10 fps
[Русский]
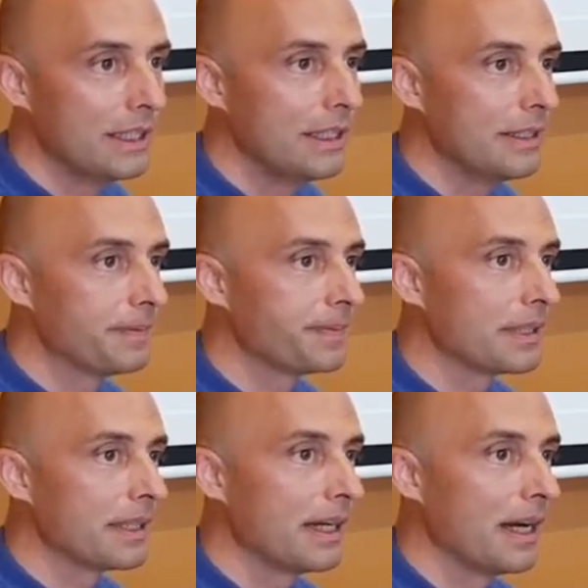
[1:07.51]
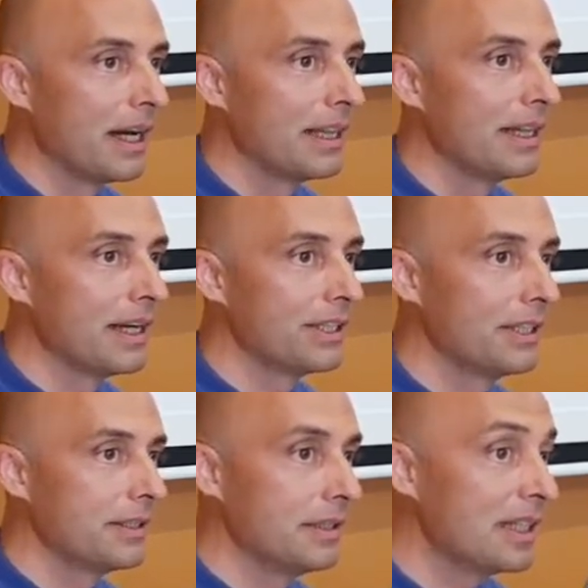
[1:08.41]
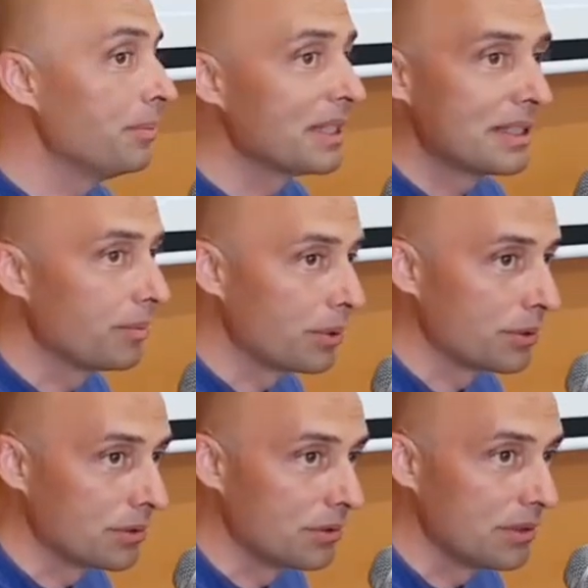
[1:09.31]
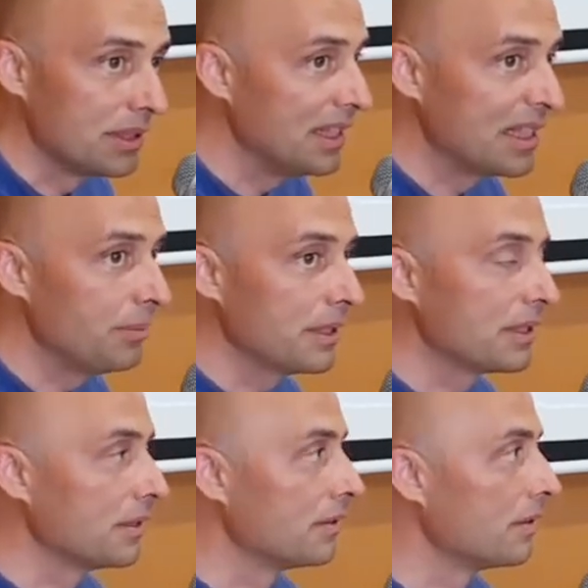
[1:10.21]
И однажды нет места просто, нет места.